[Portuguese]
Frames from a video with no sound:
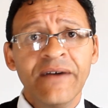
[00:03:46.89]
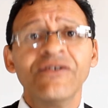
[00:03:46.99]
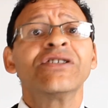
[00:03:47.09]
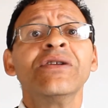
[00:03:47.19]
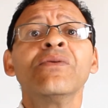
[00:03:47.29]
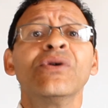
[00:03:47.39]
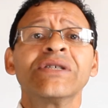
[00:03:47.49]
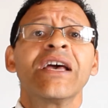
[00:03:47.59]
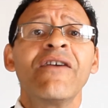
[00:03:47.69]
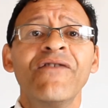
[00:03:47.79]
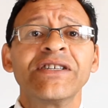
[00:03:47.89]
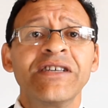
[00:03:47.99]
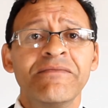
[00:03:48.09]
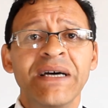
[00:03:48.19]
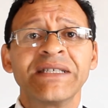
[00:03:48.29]
você não consegue
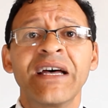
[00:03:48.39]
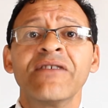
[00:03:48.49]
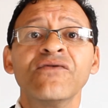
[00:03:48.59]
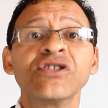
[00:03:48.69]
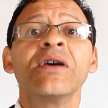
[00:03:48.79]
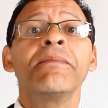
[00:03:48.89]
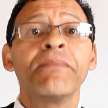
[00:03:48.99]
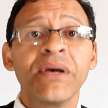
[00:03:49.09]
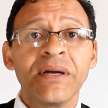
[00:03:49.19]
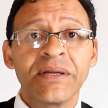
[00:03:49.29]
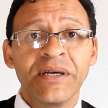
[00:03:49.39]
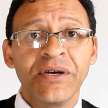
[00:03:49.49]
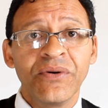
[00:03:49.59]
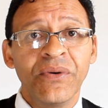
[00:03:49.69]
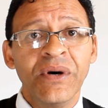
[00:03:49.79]
fazer mais nada, você
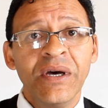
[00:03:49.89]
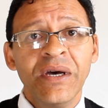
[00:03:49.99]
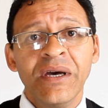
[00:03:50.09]
perdeu.